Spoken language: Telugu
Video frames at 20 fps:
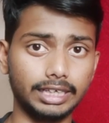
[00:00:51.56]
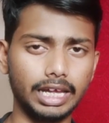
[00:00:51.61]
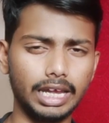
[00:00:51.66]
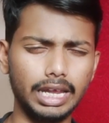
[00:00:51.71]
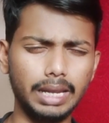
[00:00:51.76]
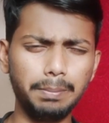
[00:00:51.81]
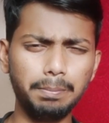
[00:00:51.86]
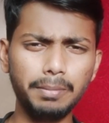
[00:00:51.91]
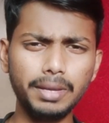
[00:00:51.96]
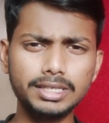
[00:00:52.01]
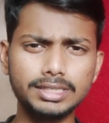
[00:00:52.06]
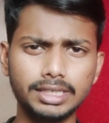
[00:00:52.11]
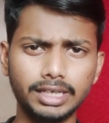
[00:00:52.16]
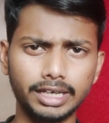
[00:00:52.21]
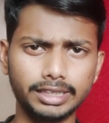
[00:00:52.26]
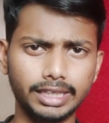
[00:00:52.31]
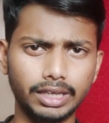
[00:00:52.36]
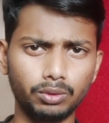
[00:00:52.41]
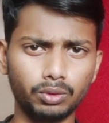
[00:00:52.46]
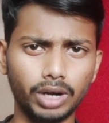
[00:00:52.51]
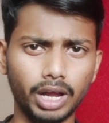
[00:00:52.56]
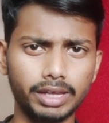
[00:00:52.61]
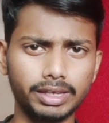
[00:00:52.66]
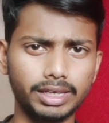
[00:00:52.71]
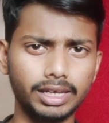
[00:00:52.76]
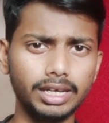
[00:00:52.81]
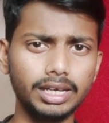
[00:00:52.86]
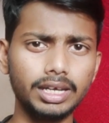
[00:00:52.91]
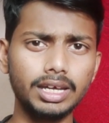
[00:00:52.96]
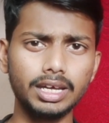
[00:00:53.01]
చాలా అమేజింగ్ అయితే
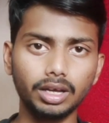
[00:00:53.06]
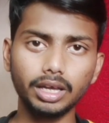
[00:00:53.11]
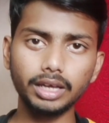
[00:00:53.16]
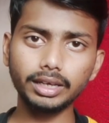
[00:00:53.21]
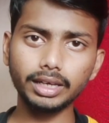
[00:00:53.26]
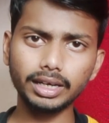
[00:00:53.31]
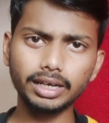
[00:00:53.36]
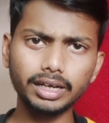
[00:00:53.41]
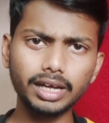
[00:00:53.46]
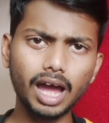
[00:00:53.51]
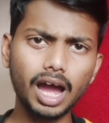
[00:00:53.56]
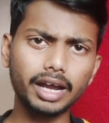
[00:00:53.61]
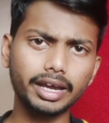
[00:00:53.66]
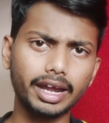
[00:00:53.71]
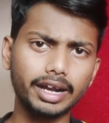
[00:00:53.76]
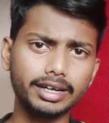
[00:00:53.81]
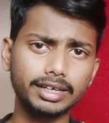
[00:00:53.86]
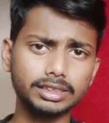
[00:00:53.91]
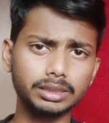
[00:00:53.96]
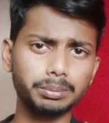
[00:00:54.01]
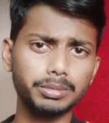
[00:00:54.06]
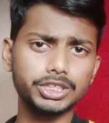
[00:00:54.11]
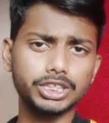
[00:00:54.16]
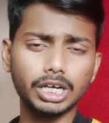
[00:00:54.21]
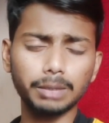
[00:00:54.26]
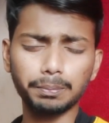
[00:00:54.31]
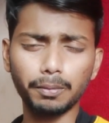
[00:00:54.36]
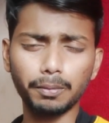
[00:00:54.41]
ఉన్నాయి ఇక్కడ ఆ క్యారెక్టర్ సంబంధించిన